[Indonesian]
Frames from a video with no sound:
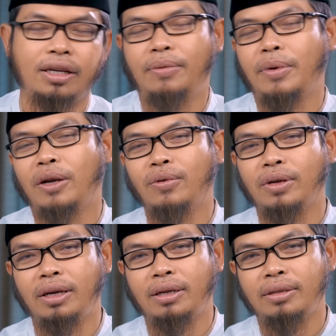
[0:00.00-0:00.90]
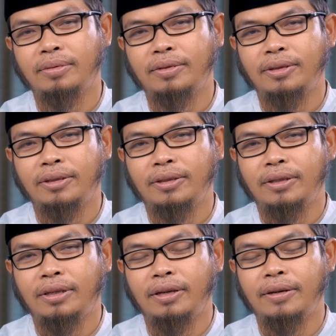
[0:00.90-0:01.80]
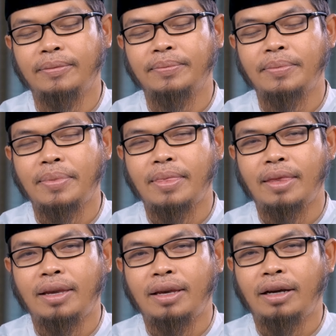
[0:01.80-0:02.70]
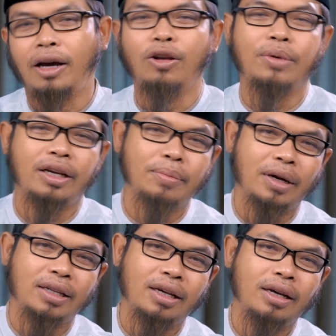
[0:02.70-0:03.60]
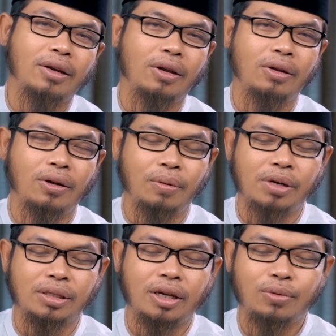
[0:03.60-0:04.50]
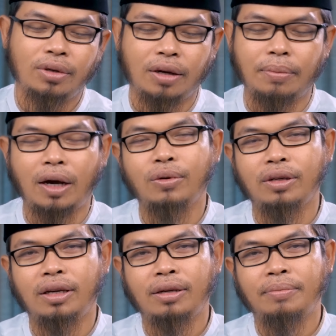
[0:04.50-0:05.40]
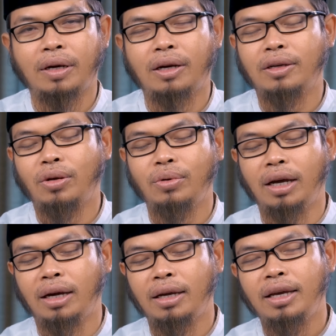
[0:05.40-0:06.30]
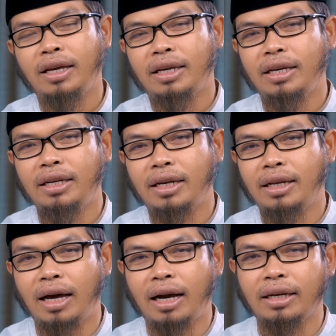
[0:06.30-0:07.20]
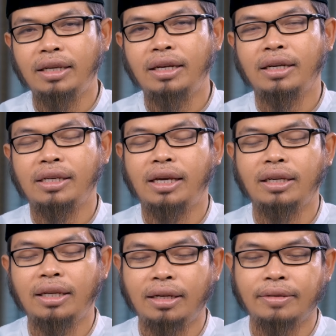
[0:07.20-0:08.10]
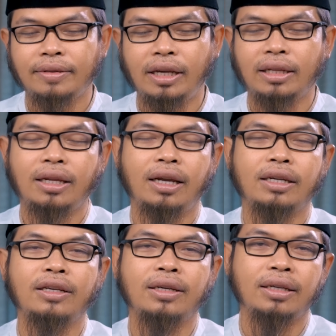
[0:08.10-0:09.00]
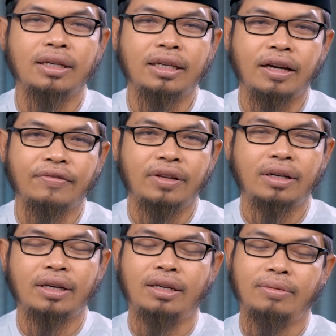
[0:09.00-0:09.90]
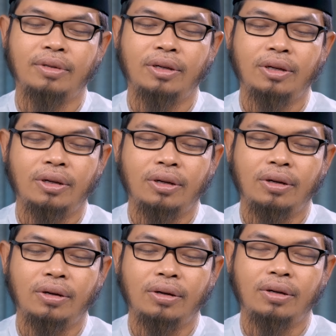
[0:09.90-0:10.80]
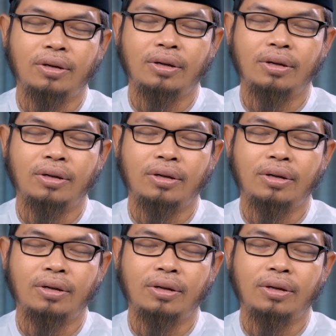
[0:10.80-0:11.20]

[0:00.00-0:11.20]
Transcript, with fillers: dengan makhluknya? Ya. Kalau mereka mengatakan Allah bersatu dengan makhluknya, maka ketahuilah, ini adalah akidah keyakinan yang telah di, dikafirkan eh,